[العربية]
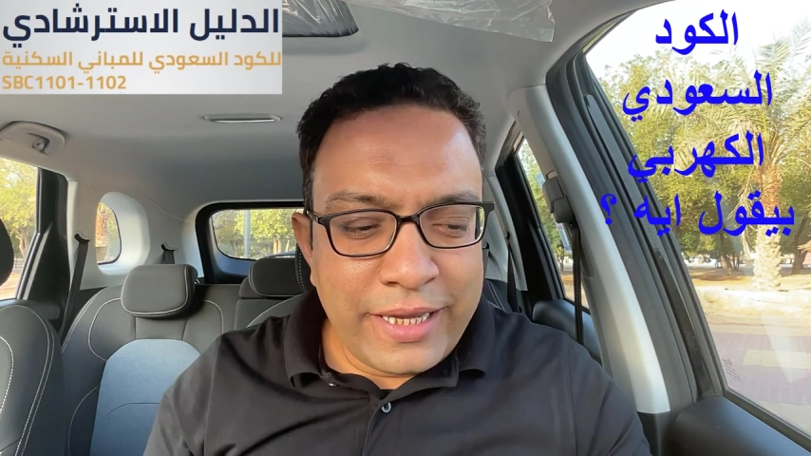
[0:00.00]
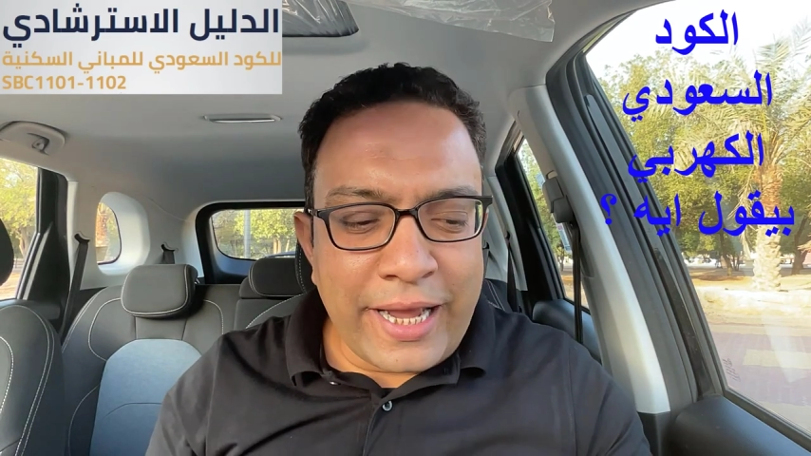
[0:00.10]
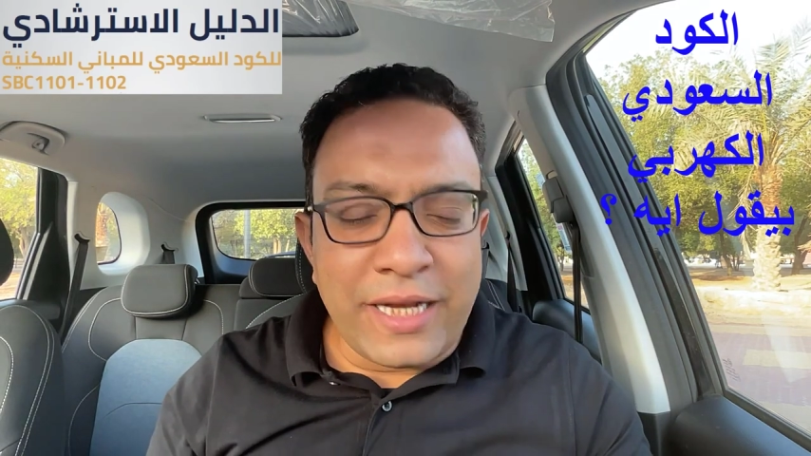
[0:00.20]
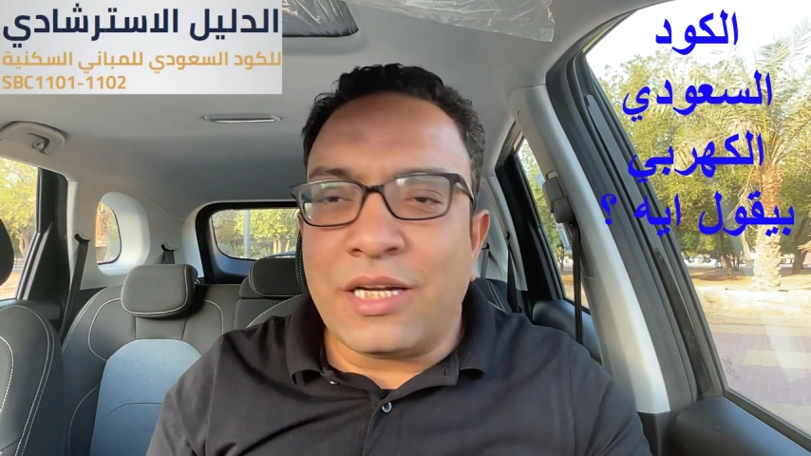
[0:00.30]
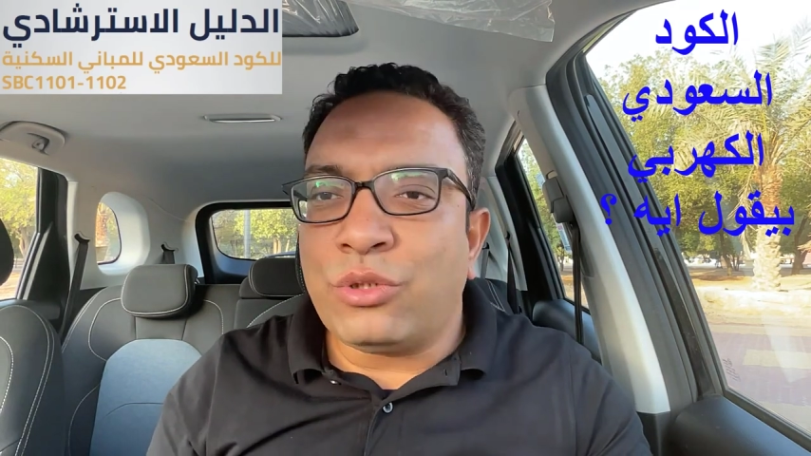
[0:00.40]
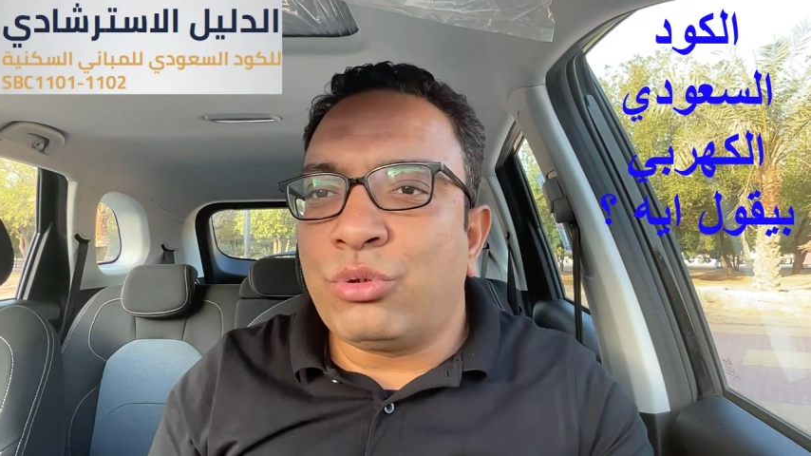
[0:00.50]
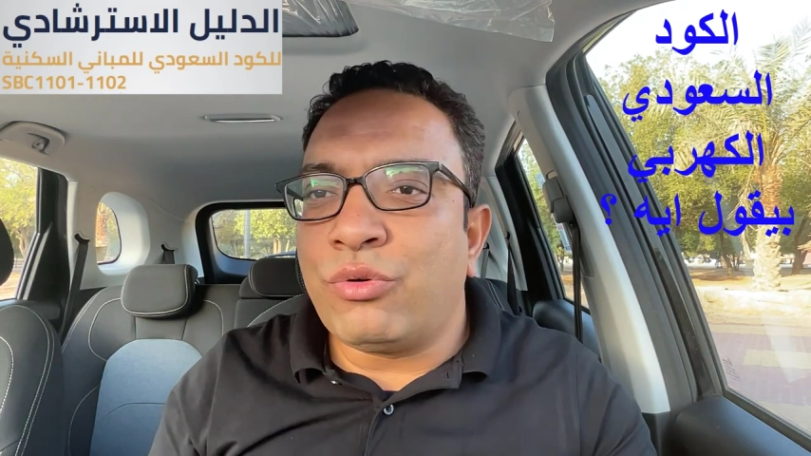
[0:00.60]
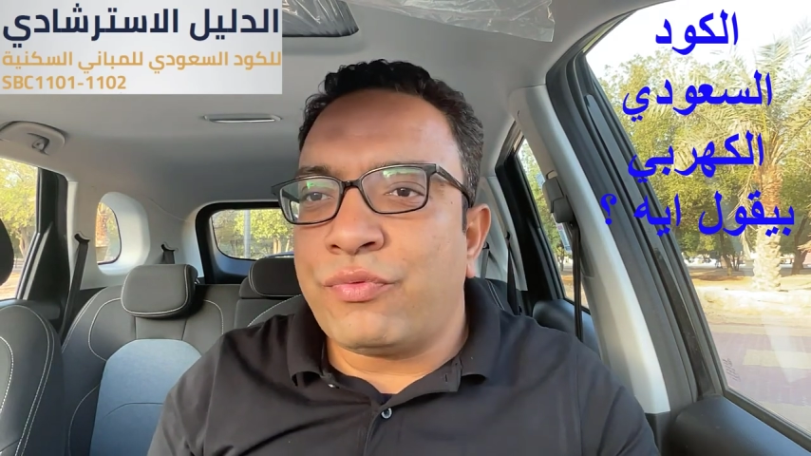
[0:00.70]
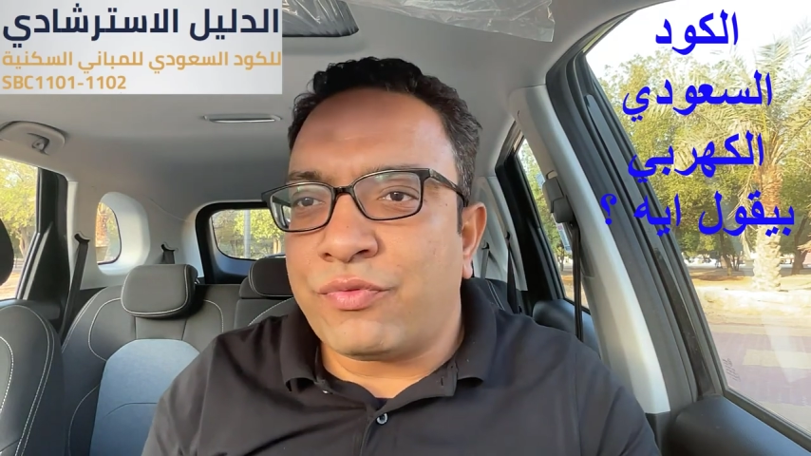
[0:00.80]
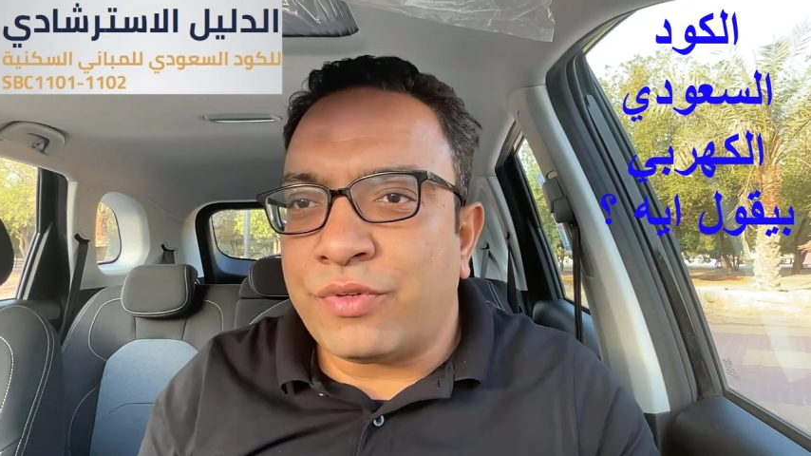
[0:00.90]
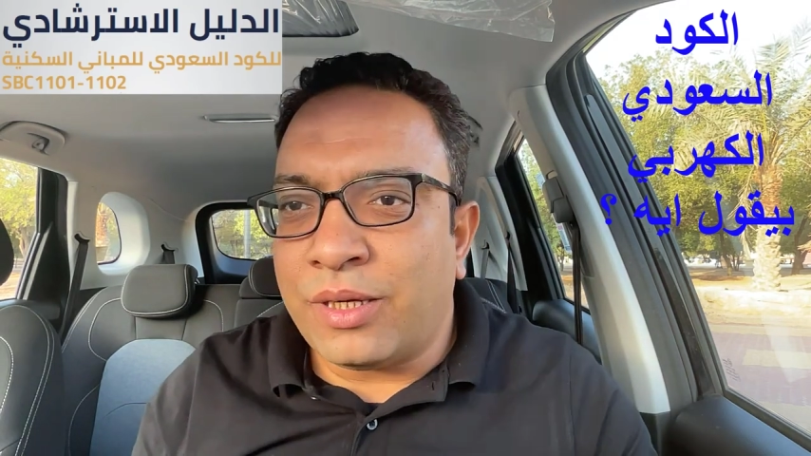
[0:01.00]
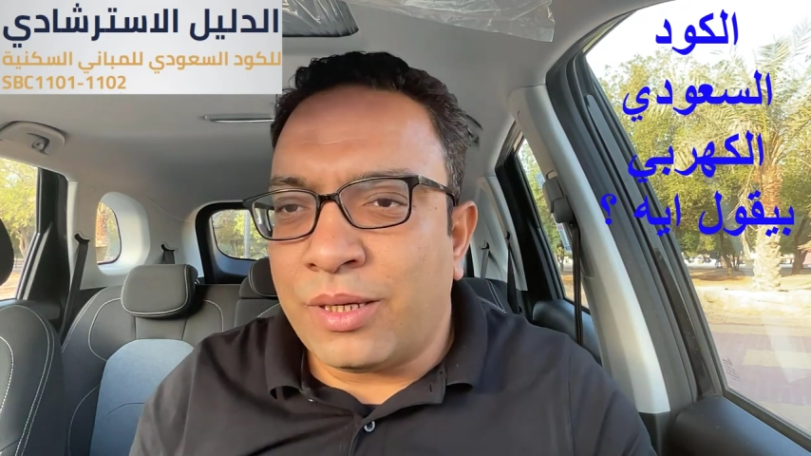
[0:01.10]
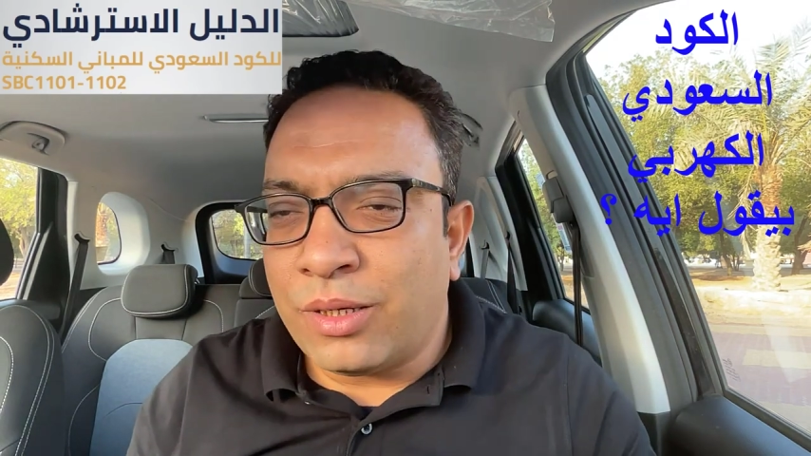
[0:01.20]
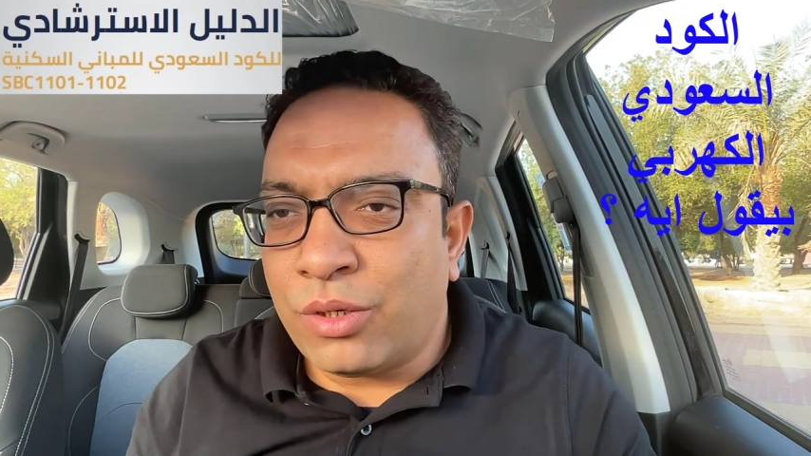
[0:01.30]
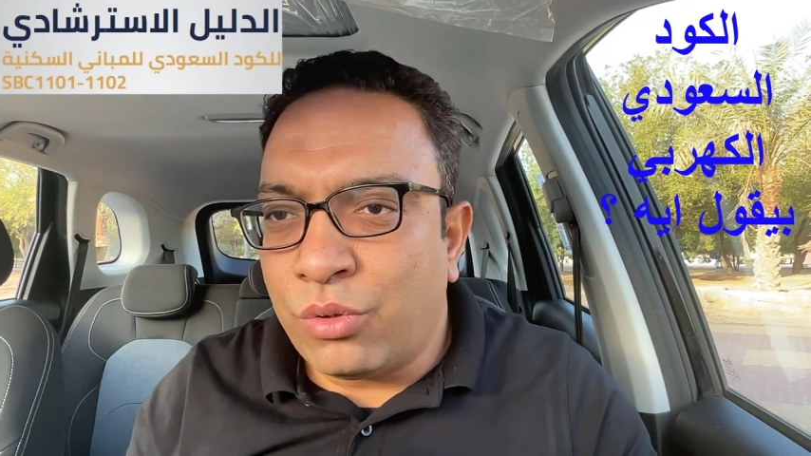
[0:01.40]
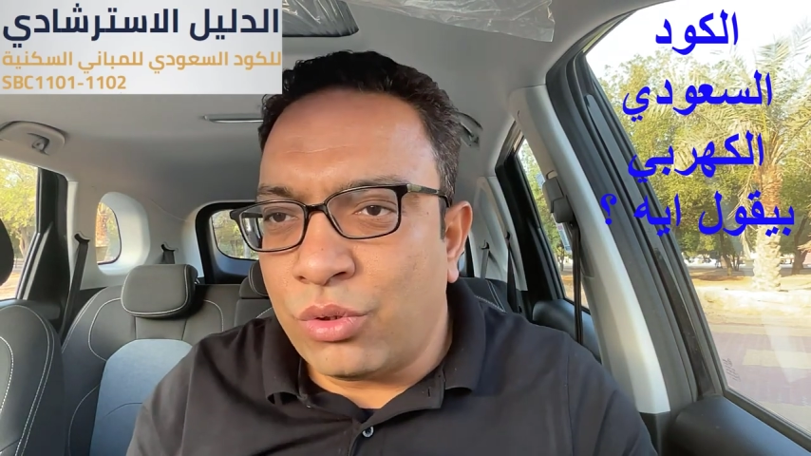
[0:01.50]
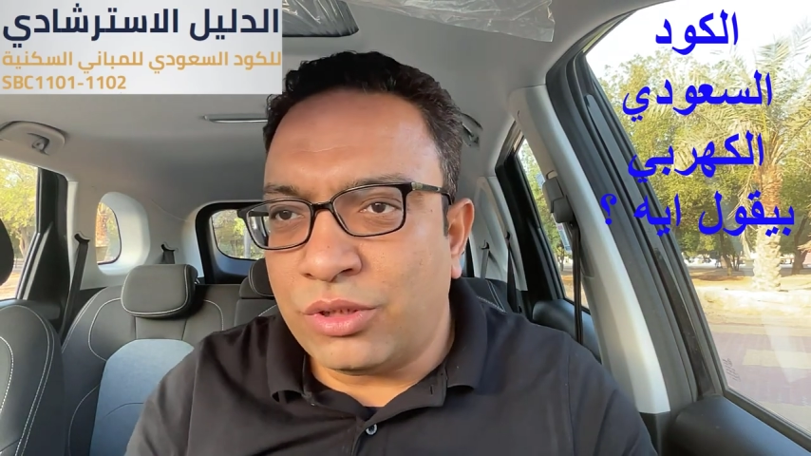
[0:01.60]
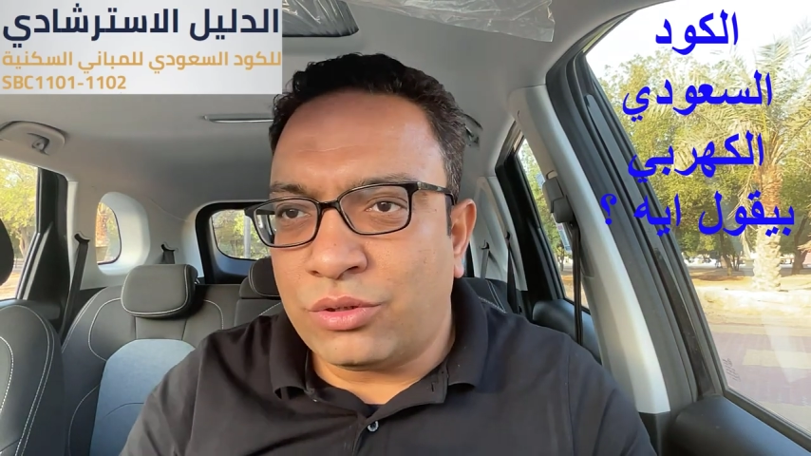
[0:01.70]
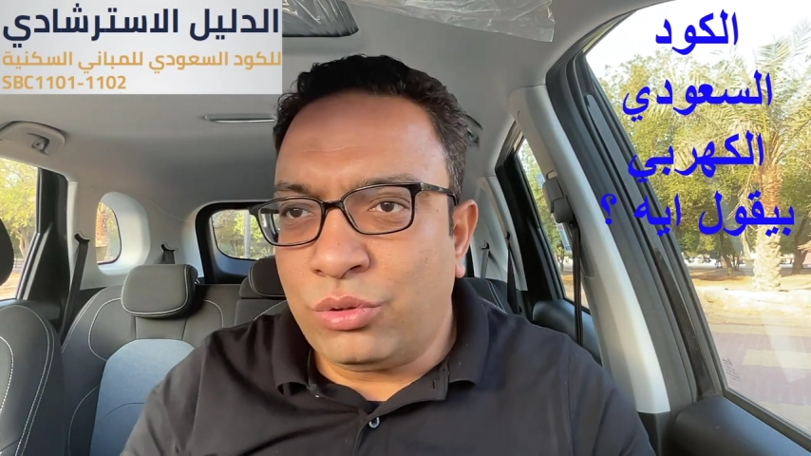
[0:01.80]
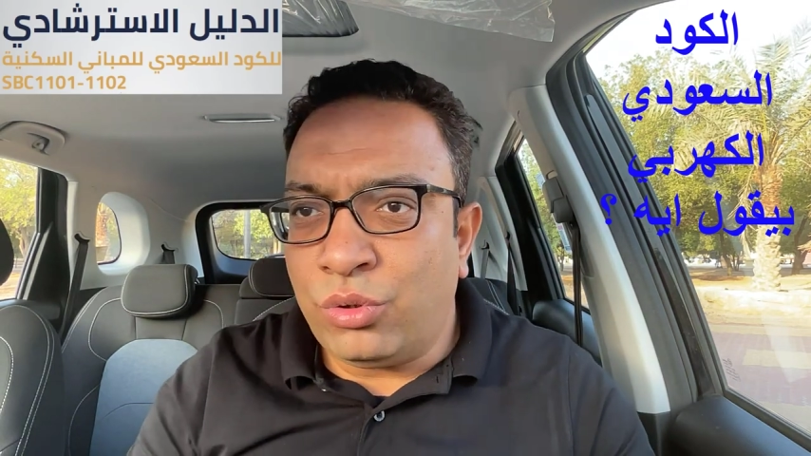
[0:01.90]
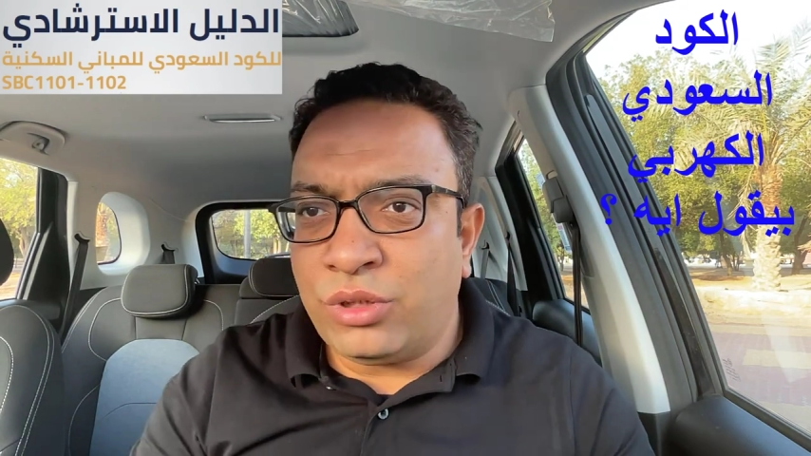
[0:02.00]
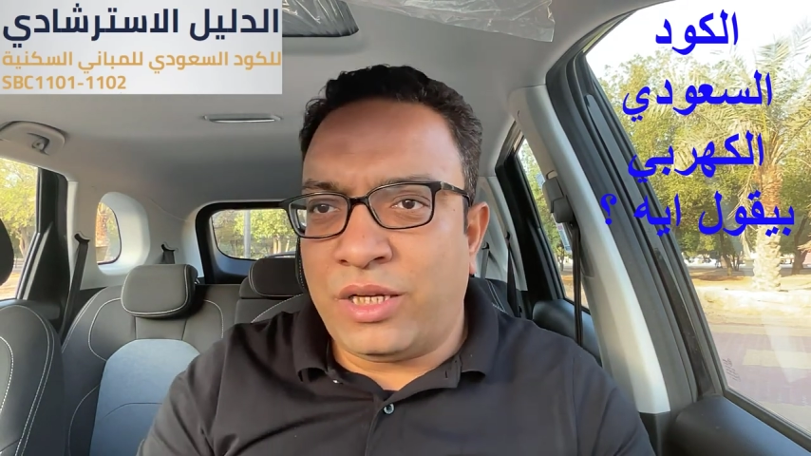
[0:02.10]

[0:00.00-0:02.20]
خلينا نشوف كود السعودي